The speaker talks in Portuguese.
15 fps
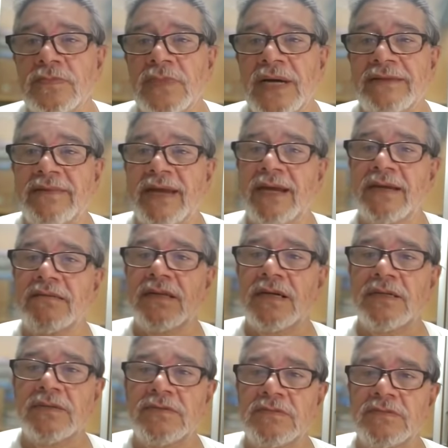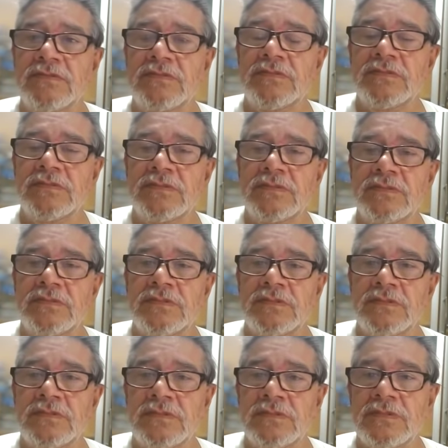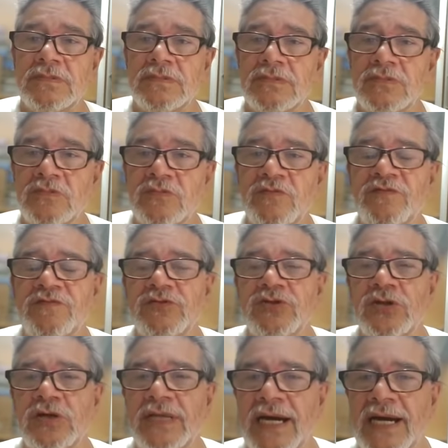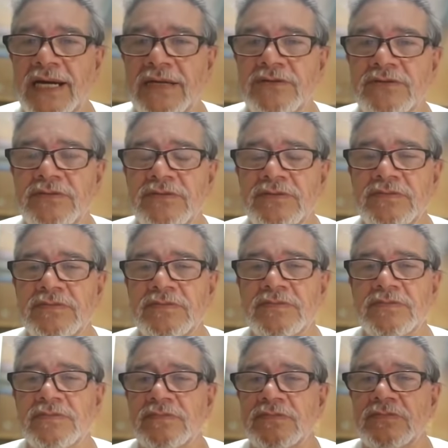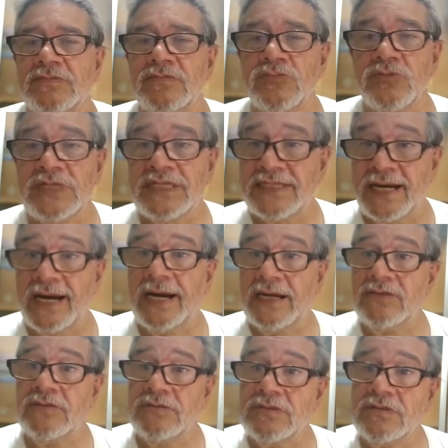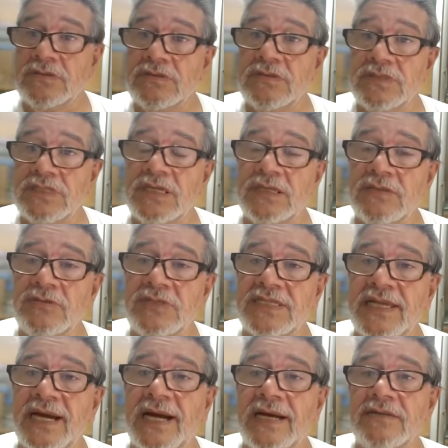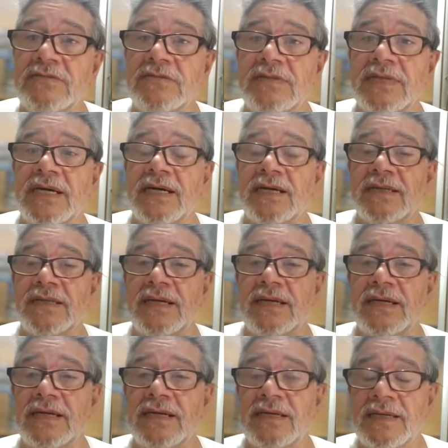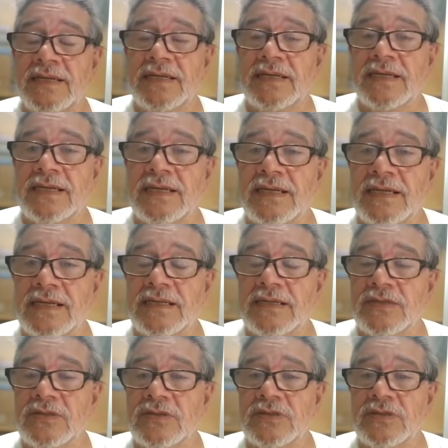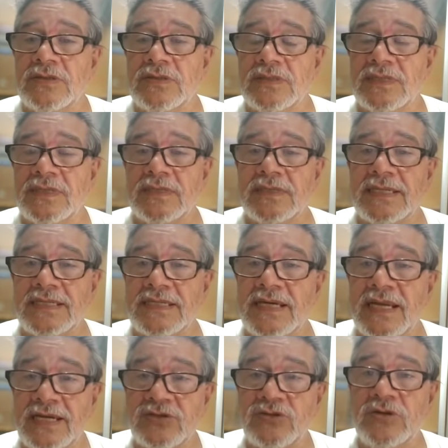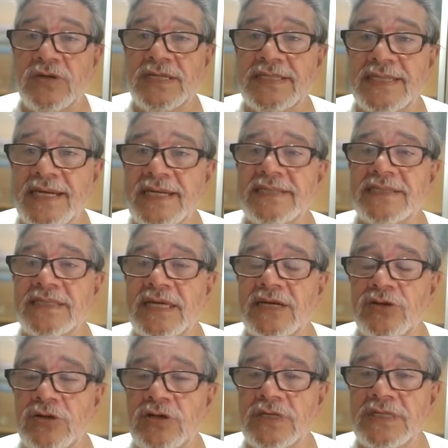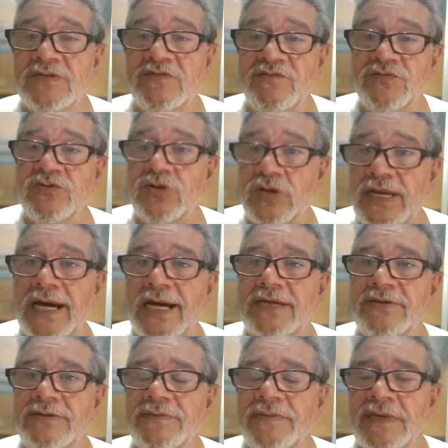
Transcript: Até então, um funcionário do Estado, sim, do Estado, da, da, da do, das relações né, exteriores, um funcionário